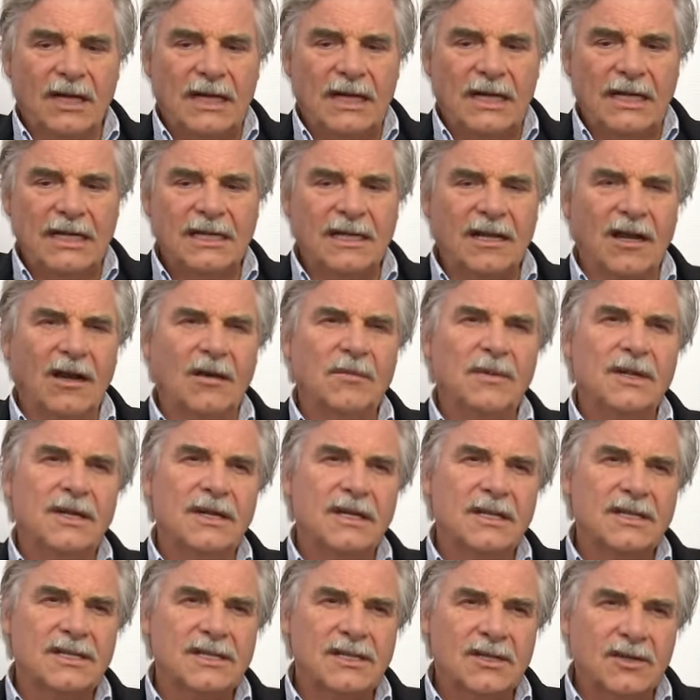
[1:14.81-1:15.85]
ich glaube,
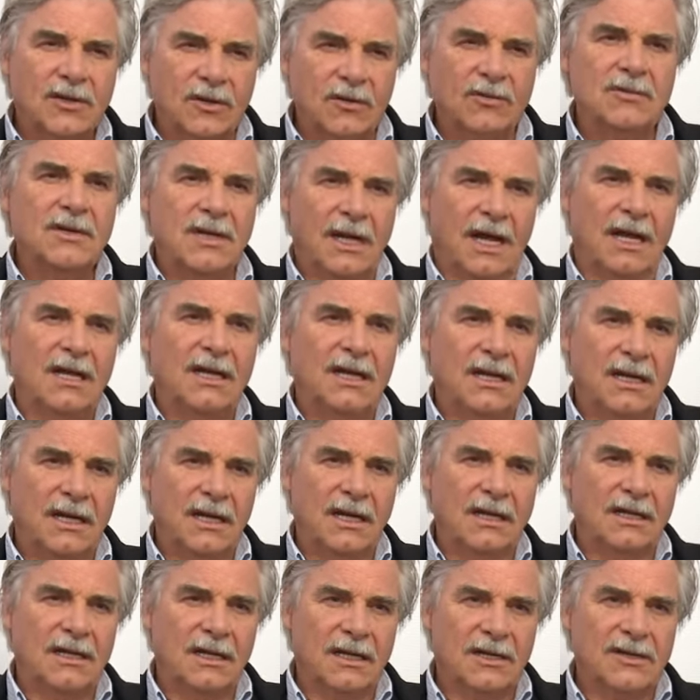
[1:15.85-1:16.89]
das
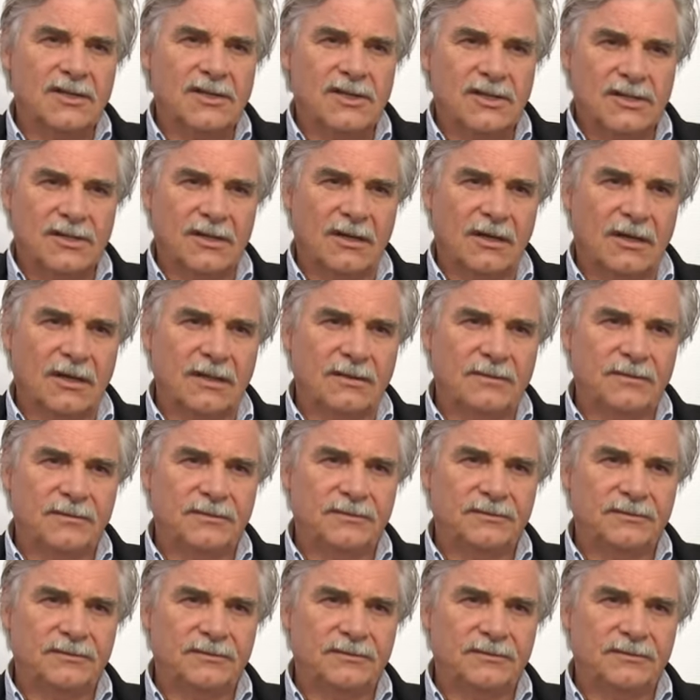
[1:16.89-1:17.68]
Grundanliegen der Regisseurin.